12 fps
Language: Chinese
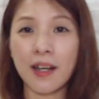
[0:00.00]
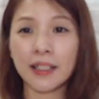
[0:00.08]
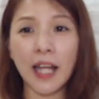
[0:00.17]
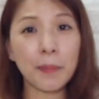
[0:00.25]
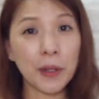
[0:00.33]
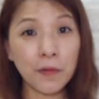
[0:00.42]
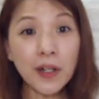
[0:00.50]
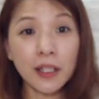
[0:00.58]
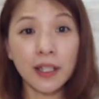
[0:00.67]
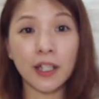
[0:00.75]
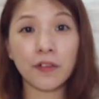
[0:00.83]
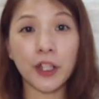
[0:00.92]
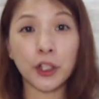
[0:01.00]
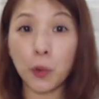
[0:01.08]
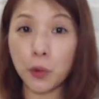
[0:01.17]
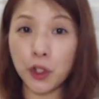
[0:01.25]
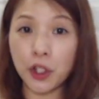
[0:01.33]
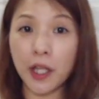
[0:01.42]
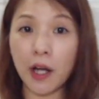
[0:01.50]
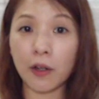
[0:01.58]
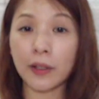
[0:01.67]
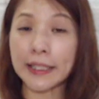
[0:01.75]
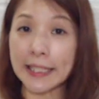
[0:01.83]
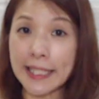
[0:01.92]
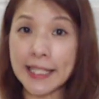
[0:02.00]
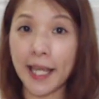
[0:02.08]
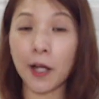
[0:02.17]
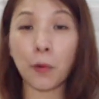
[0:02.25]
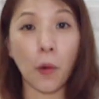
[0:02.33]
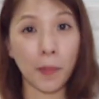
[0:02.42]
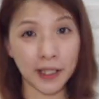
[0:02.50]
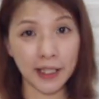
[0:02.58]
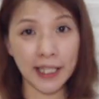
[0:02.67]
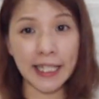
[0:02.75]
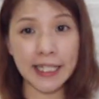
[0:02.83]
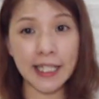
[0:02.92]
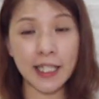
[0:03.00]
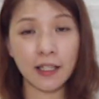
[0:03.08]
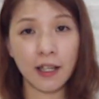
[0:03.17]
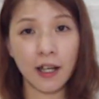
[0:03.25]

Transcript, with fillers: 他比任何人都知道理解我们的内心。